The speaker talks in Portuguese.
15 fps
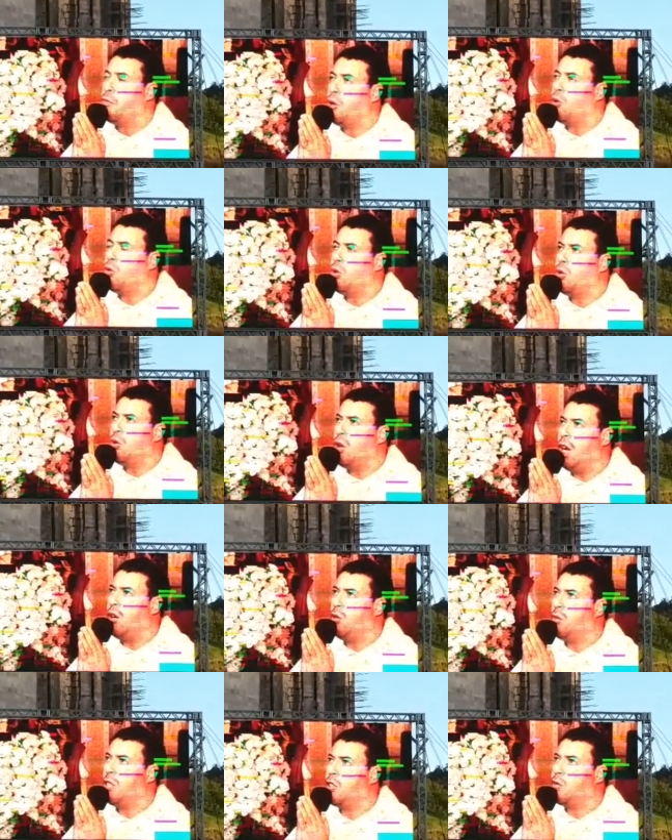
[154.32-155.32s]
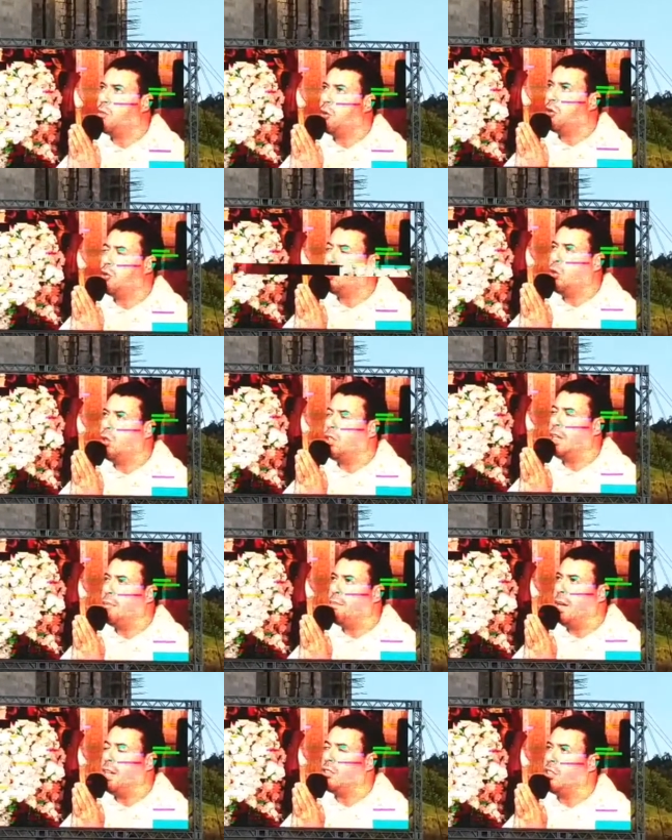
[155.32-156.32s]
Procuro almas por
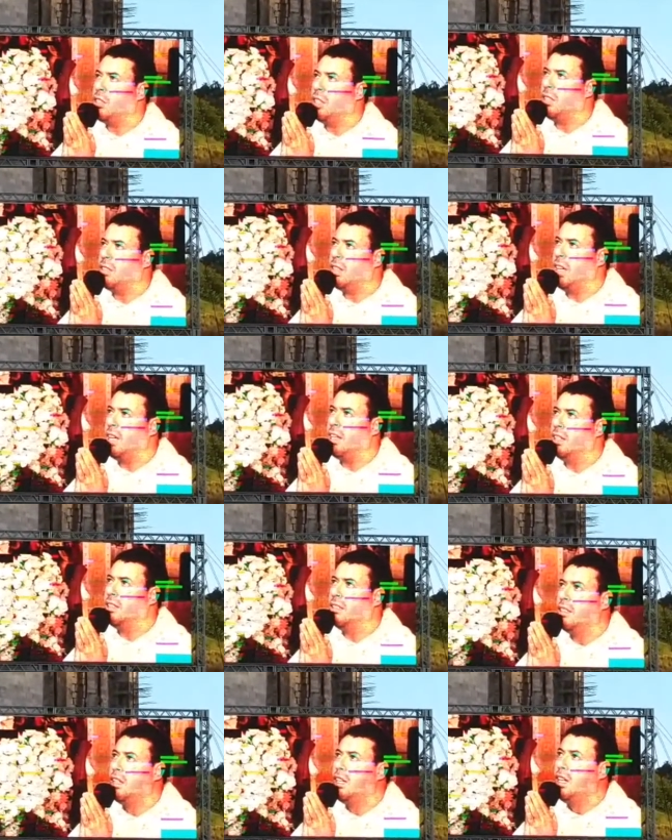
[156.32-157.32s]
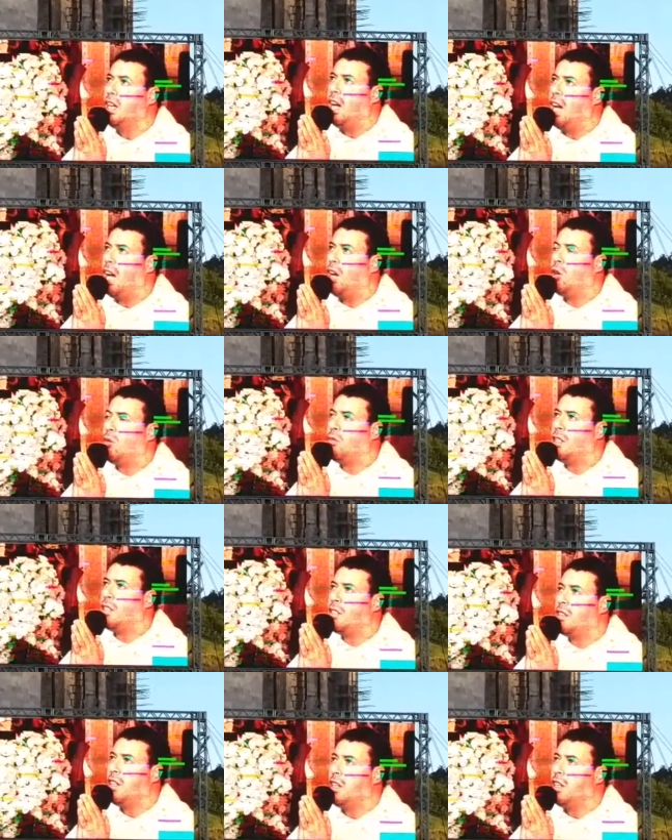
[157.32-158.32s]
toda a parte da terra,
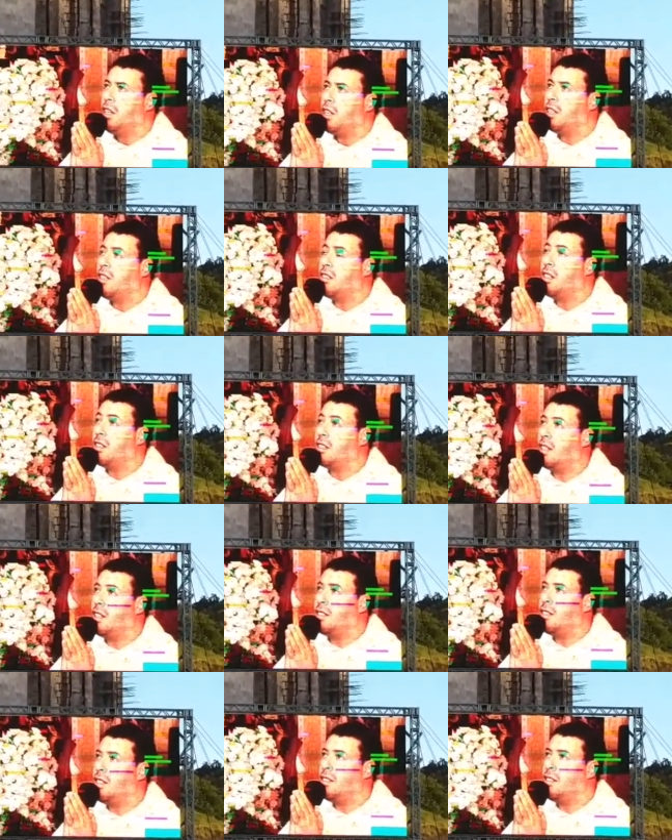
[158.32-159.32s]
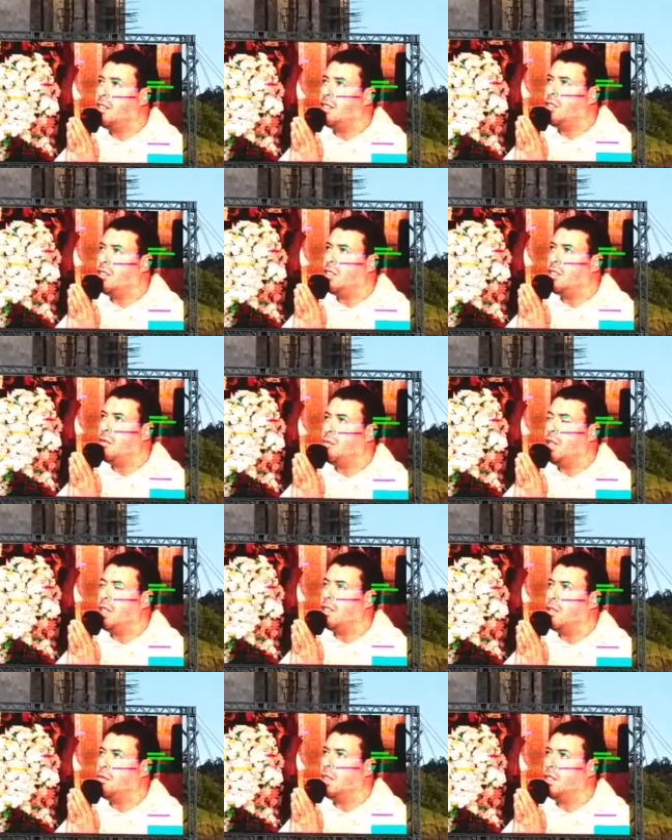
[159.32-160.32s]
almas que se esquecessem de si
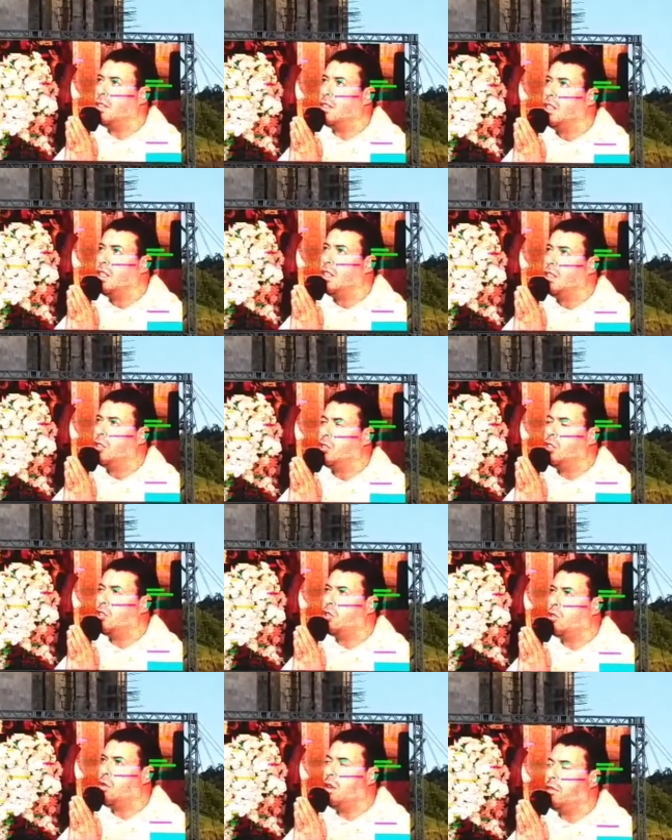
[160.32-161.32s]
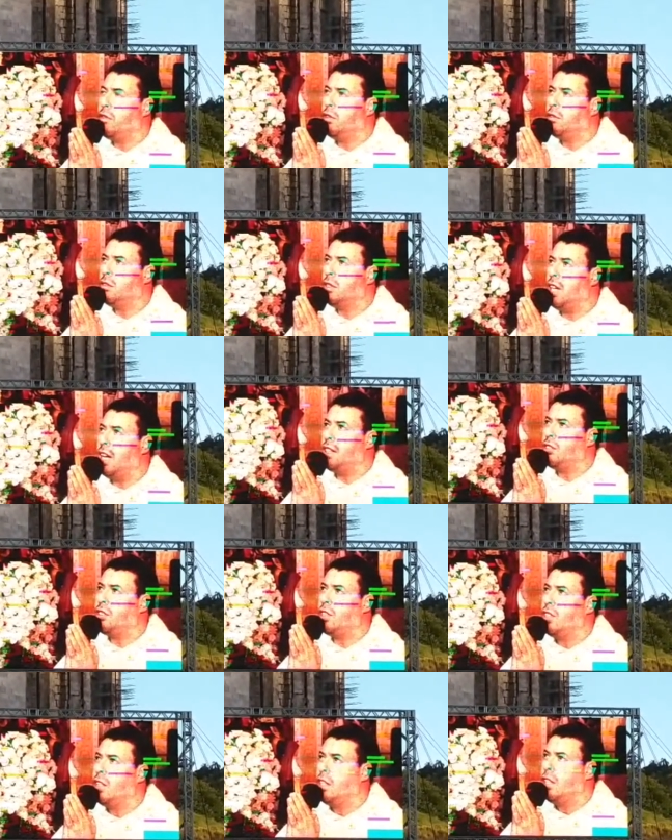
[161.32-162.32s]
mesmas, de sua
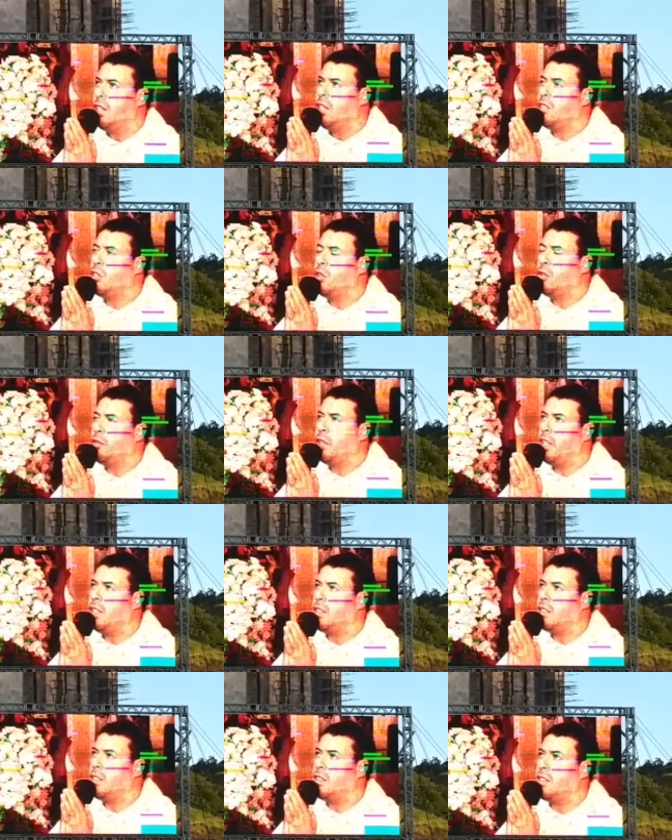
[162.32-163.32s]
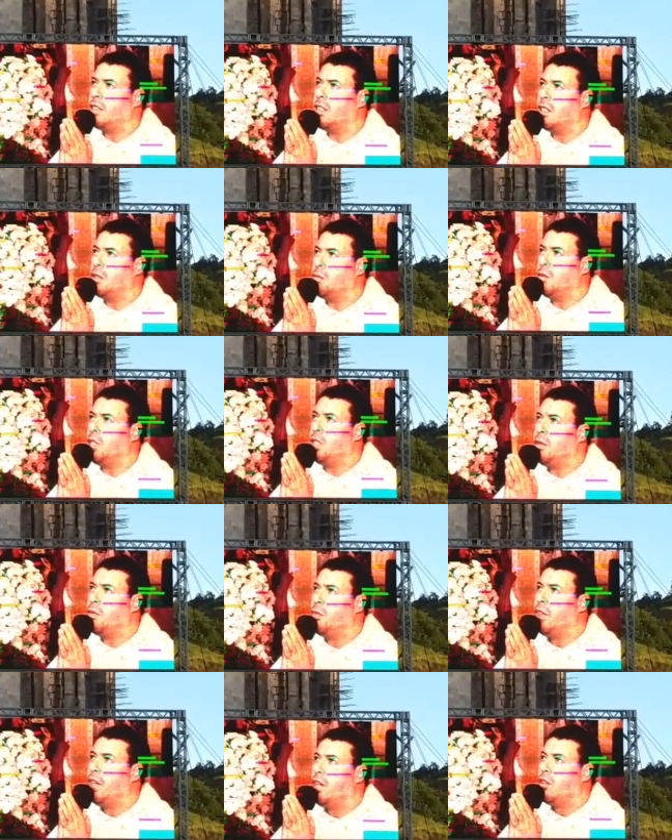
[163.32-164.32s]
vontade e se oferecessem a
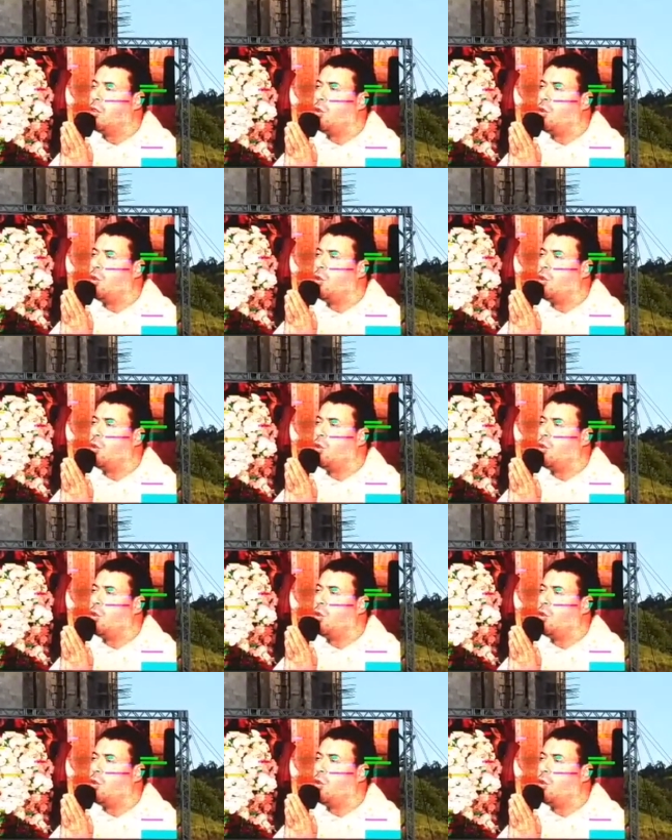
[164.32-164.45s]
mim